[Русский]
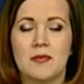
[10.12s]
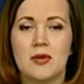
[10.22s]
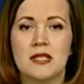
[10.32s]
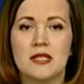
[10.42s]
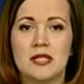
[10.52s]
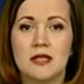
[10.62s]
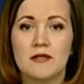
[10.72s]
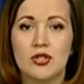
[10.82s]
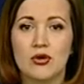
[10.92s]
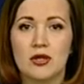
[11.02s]
медицины
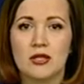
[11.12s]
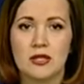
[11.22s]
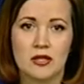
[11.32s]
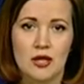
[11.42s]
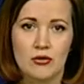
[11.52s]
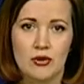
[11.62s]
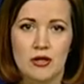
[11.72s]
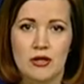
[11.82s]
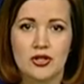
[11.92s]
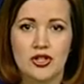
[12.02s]
высоких технологий,
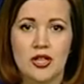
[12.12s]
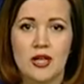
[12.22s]
решение